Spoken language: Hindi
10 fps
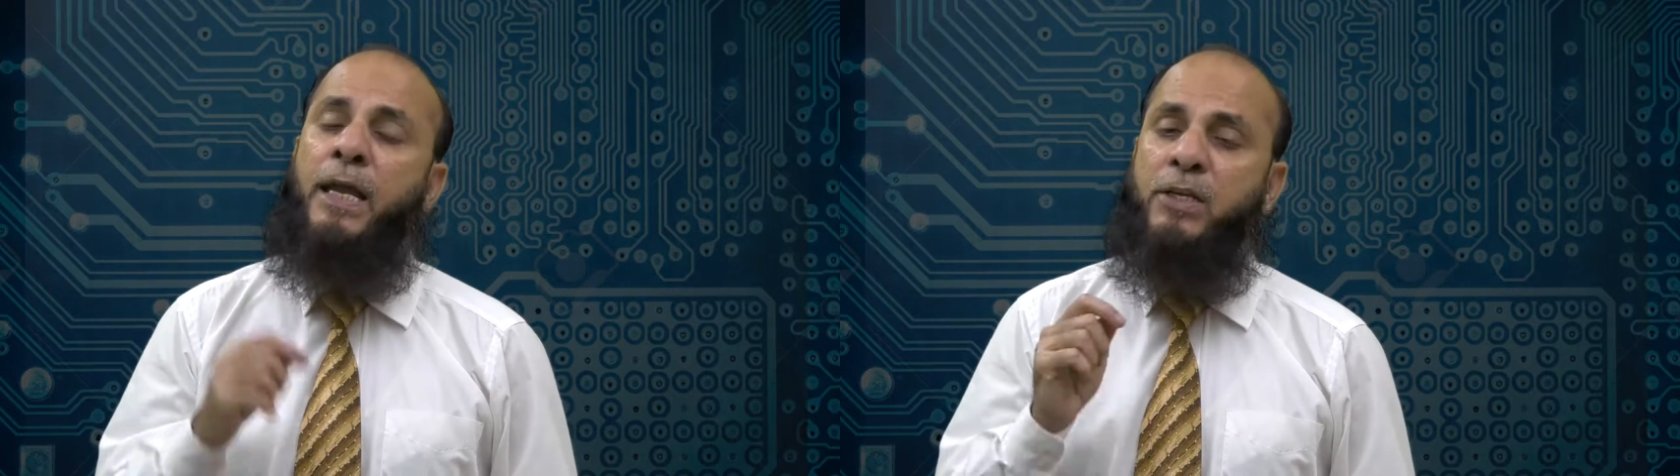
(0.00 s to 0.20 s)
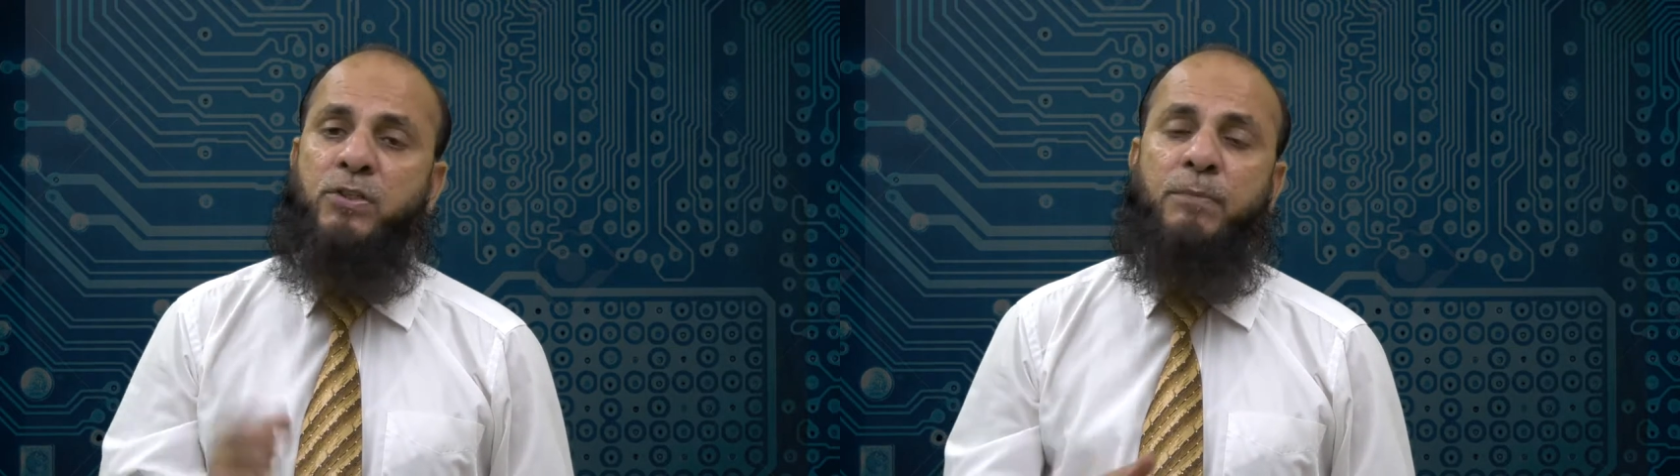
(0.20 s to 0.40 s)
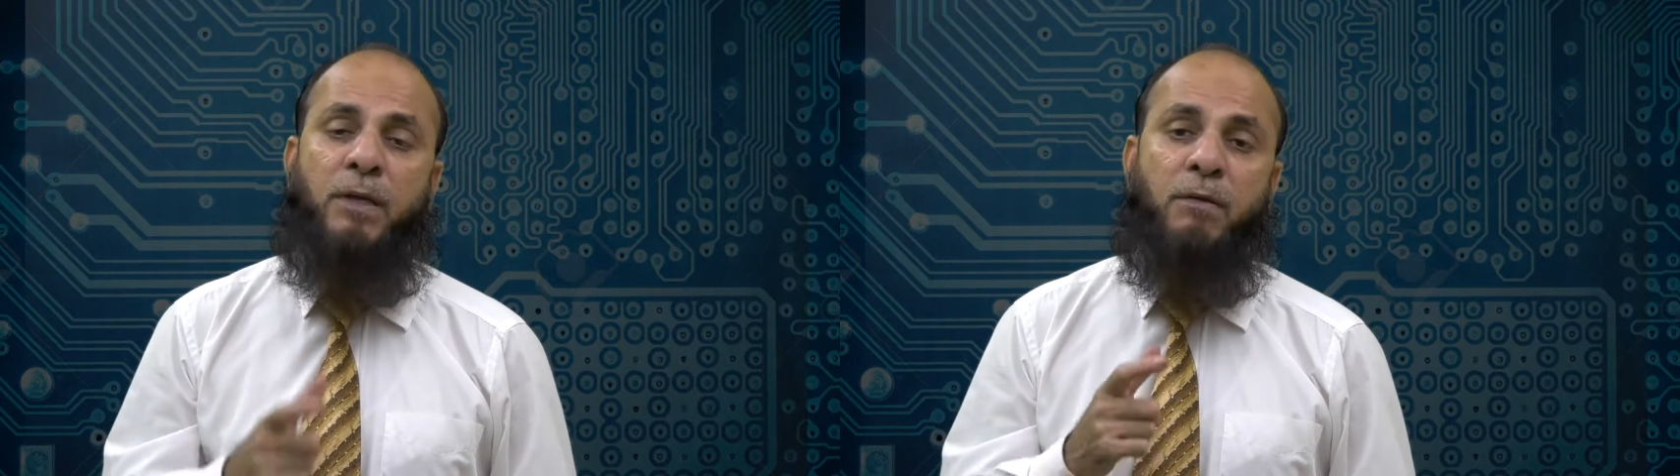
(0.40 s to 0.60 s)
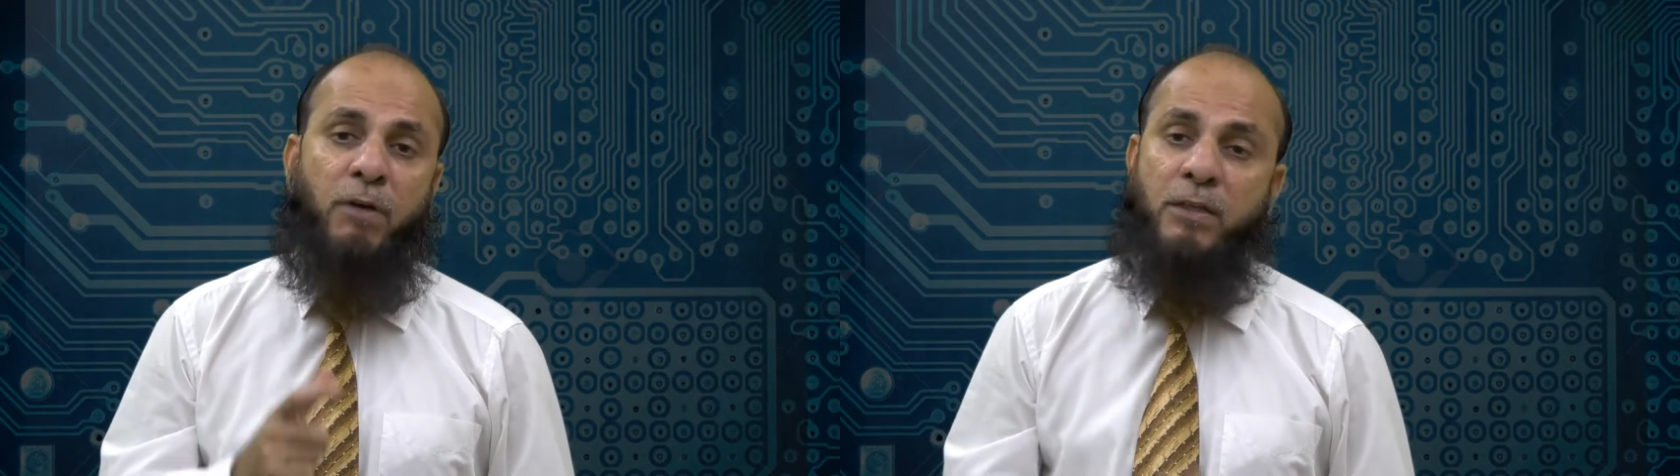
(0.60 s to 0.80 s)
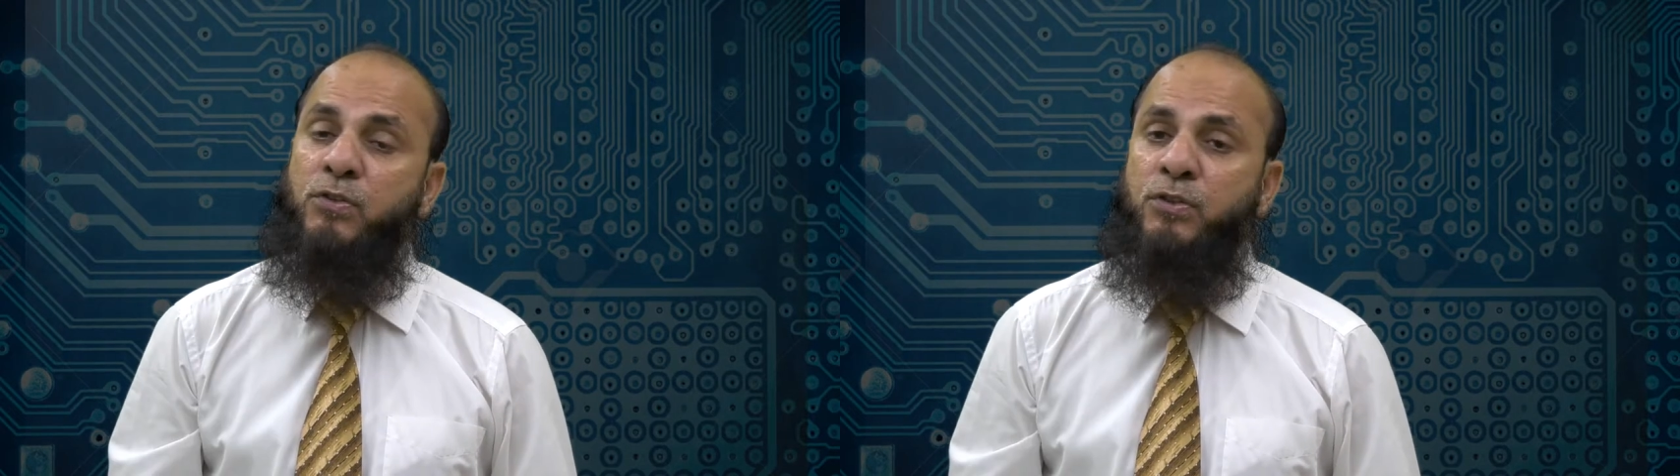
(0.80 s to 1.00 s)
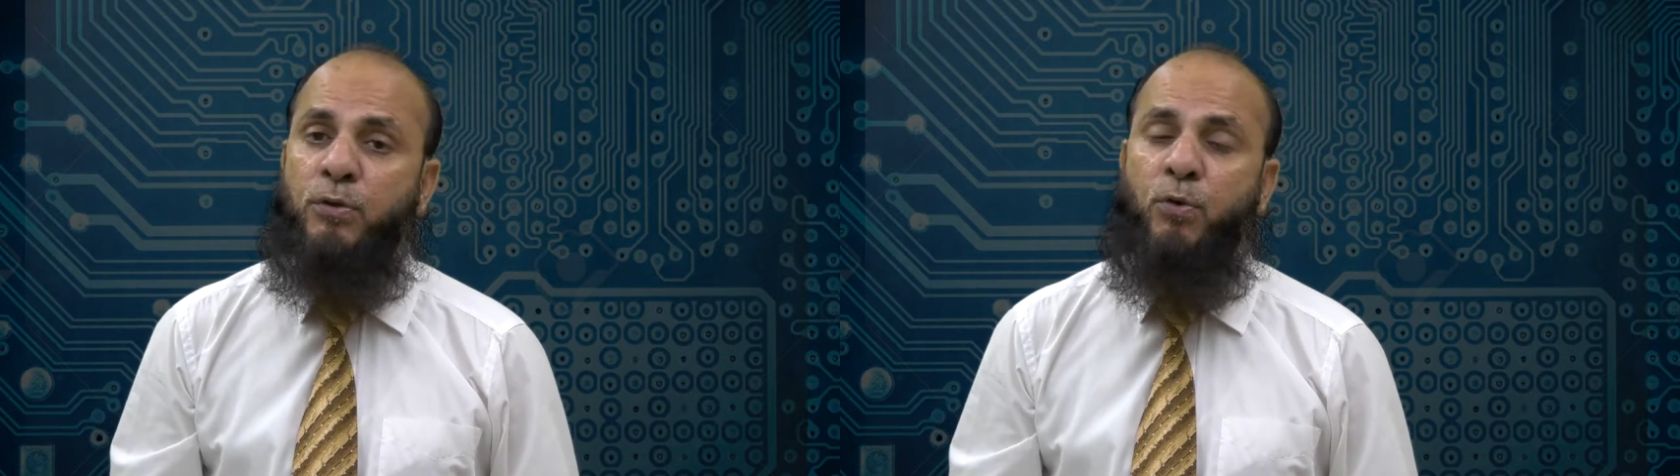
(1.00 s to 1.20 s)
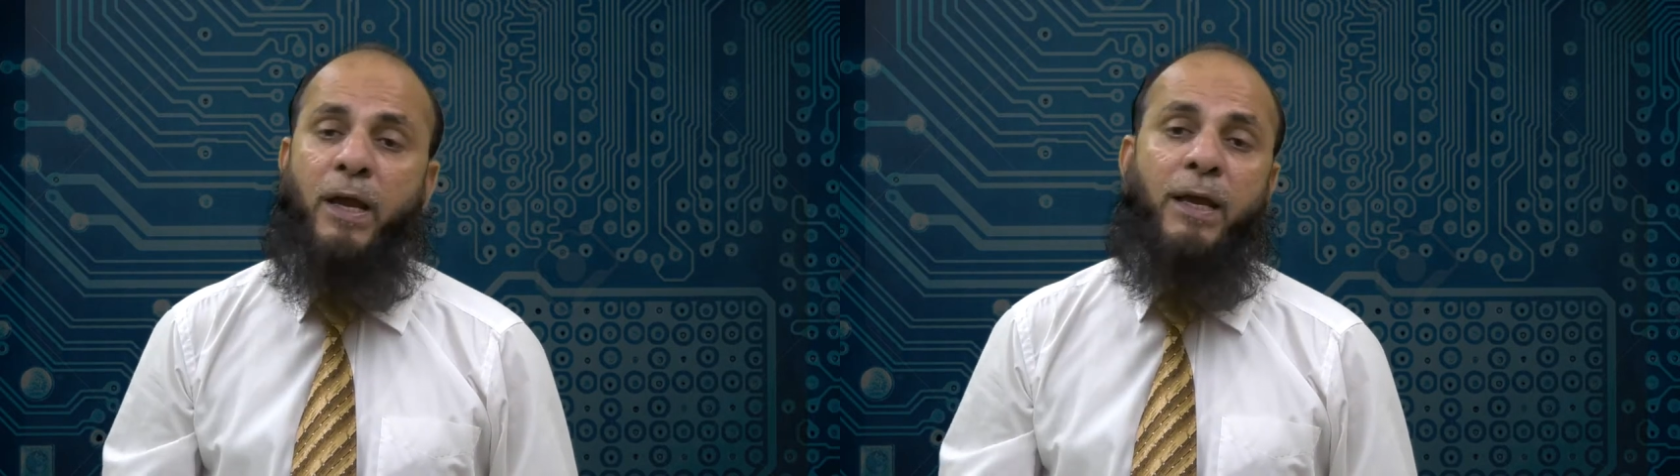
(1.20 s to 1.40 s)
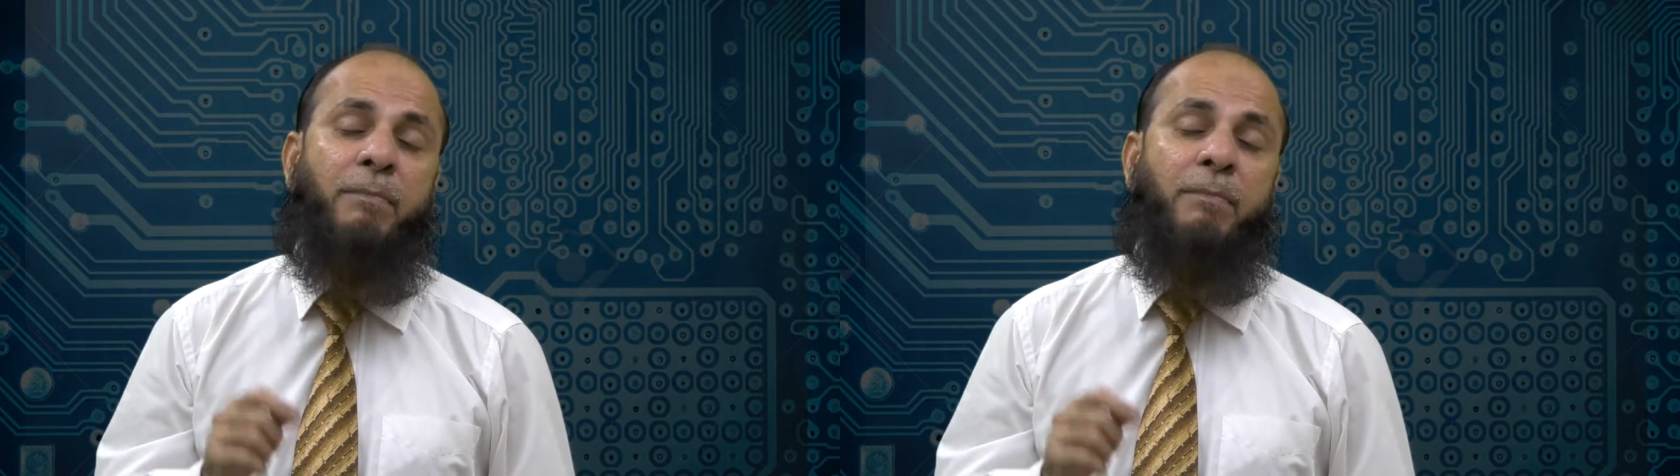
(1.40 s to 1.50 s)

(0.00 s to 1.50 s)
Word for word: एच डबल वन जीरो